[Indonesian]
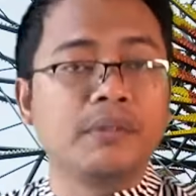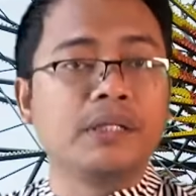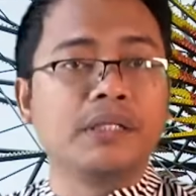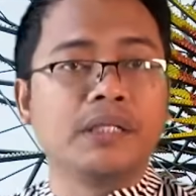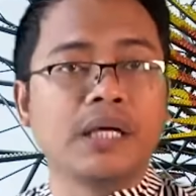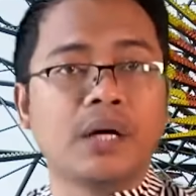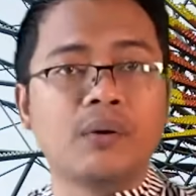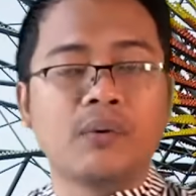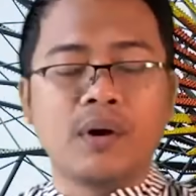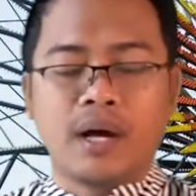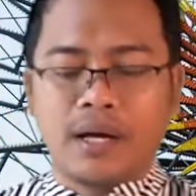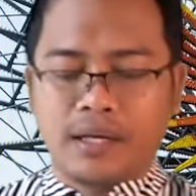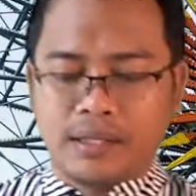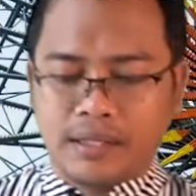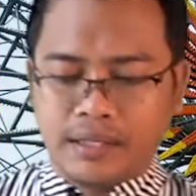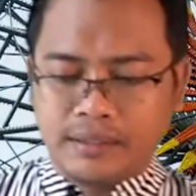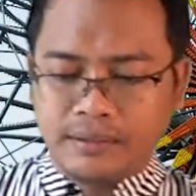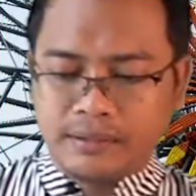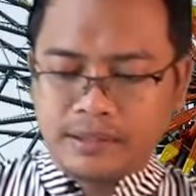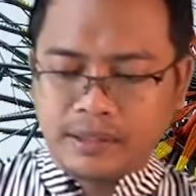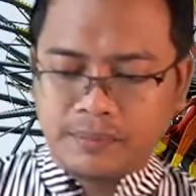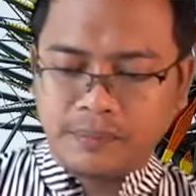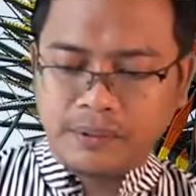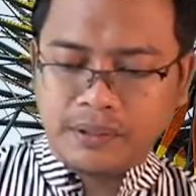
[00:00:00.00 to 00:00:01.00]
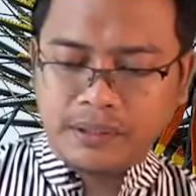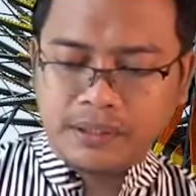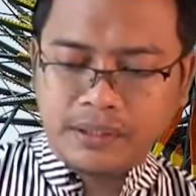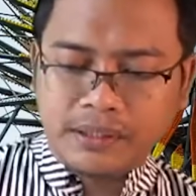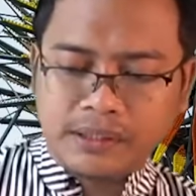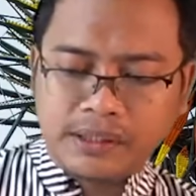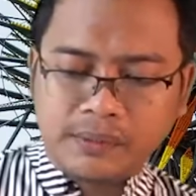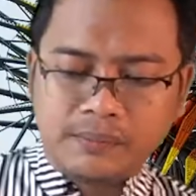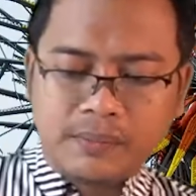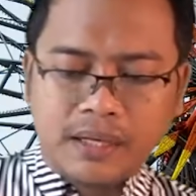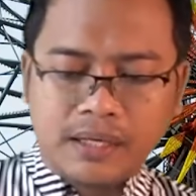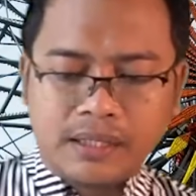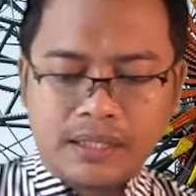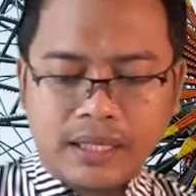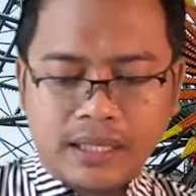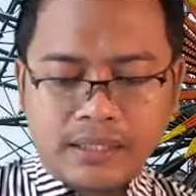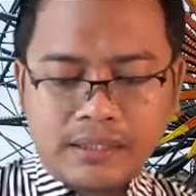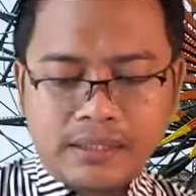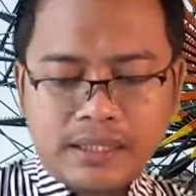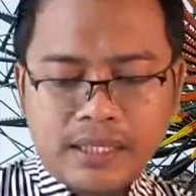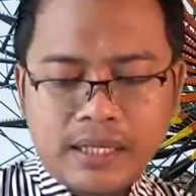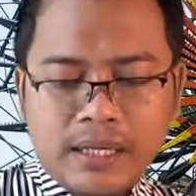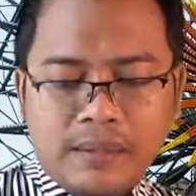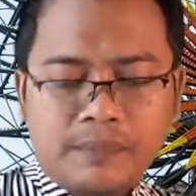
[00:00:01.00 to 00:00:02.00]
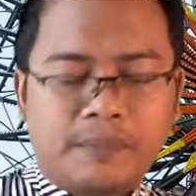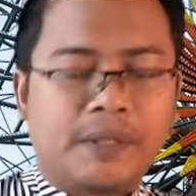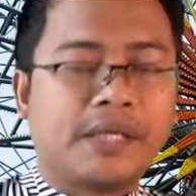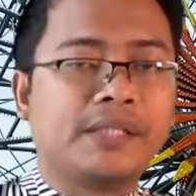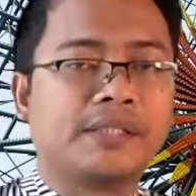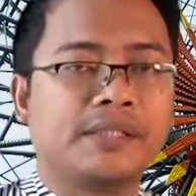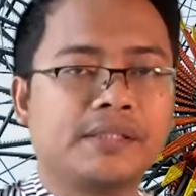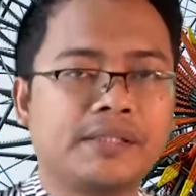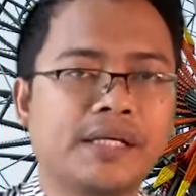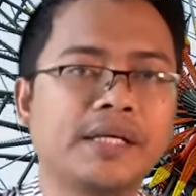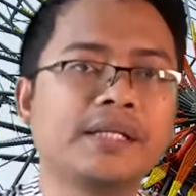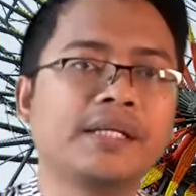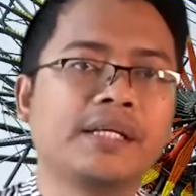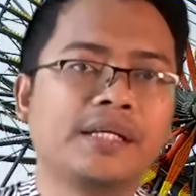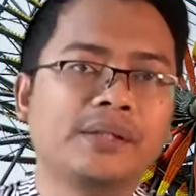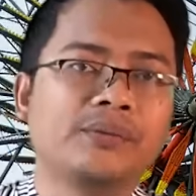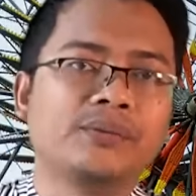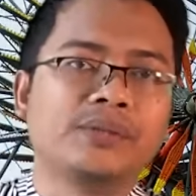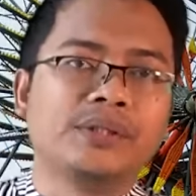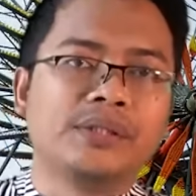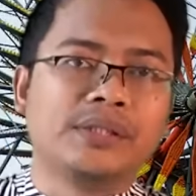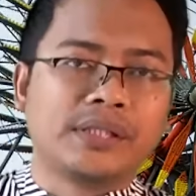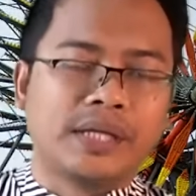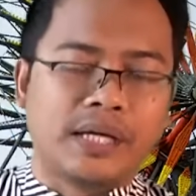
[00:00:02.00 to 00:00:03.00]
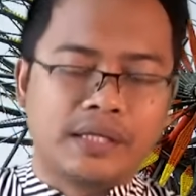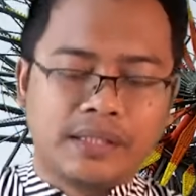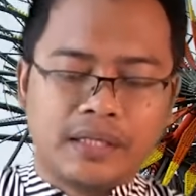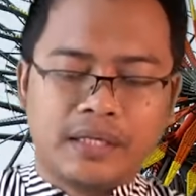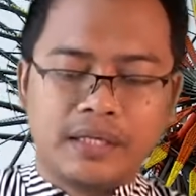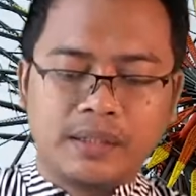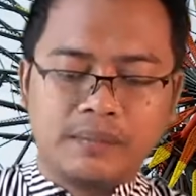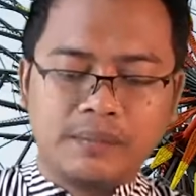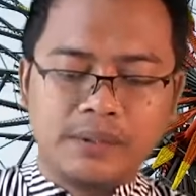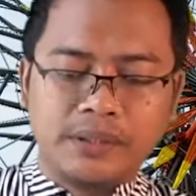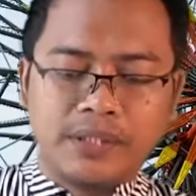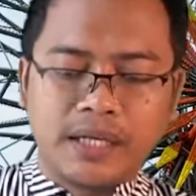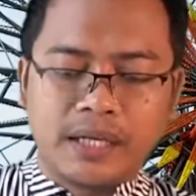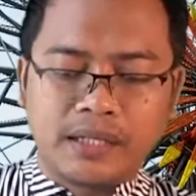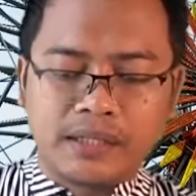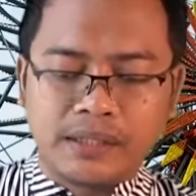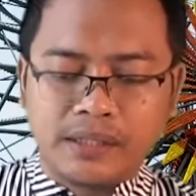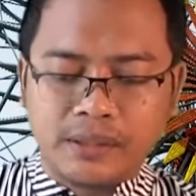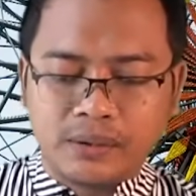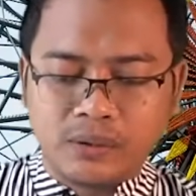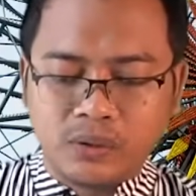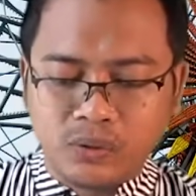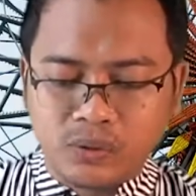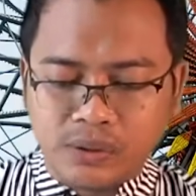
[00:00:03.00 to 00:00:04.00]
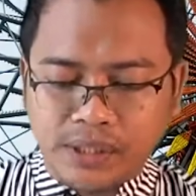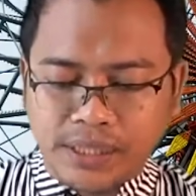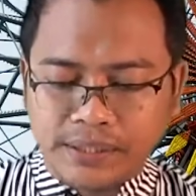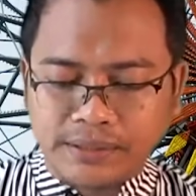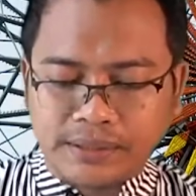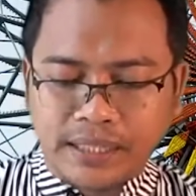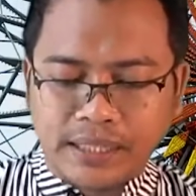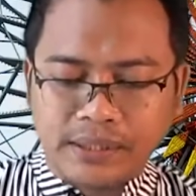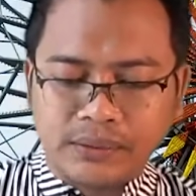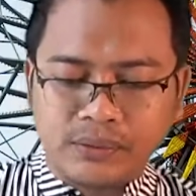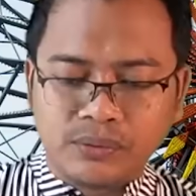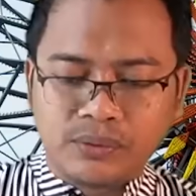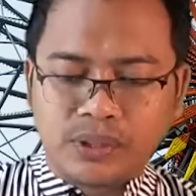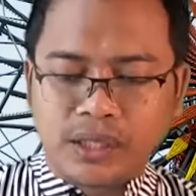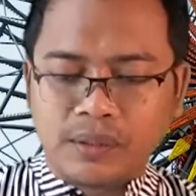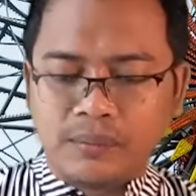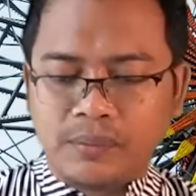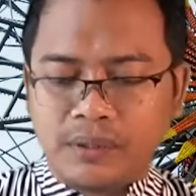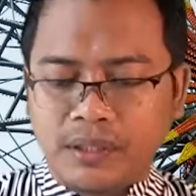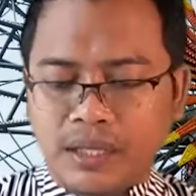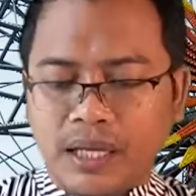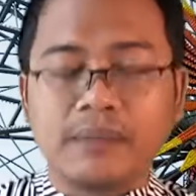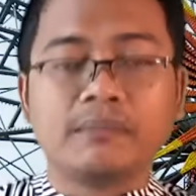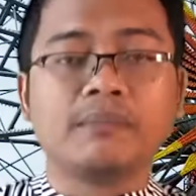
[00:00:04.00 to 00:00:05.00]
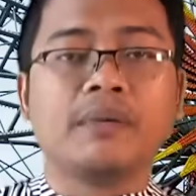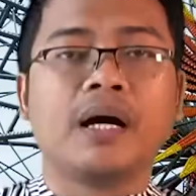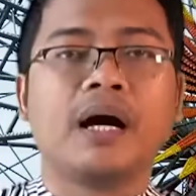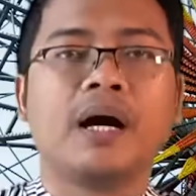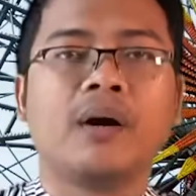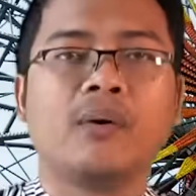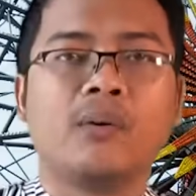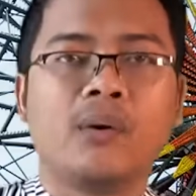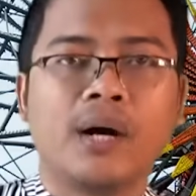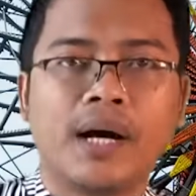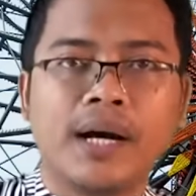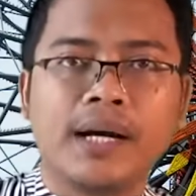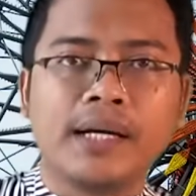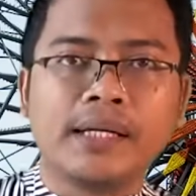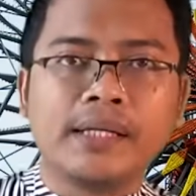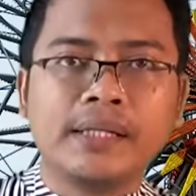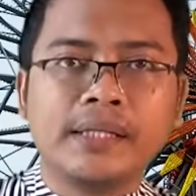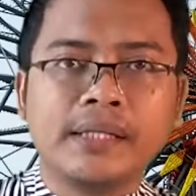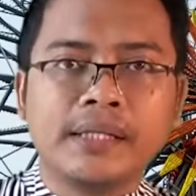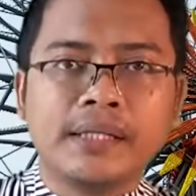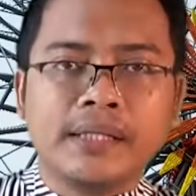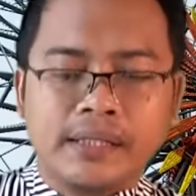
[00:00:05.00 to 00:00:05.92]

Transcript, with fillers: Beliau akan terpilih sebagai Presiden Indonesia dan lebih dari itu Kiai Said juga bilang bahwa